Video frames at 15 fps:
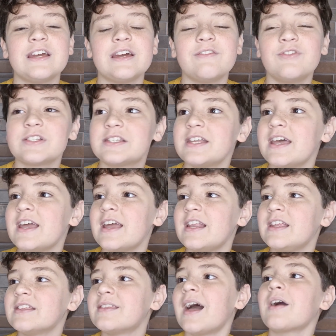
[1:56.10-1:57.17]
você
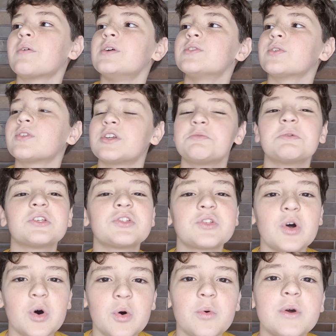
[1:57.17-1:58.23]
lidar com as outras
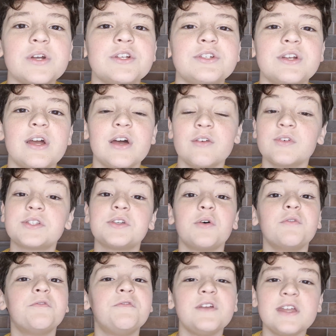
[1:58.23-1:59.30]
pessoas, você
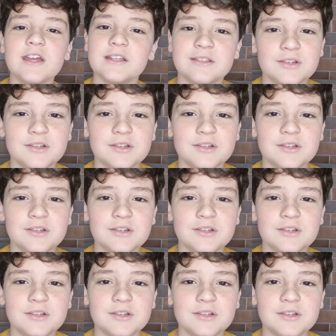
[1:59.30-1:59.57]
ouvir as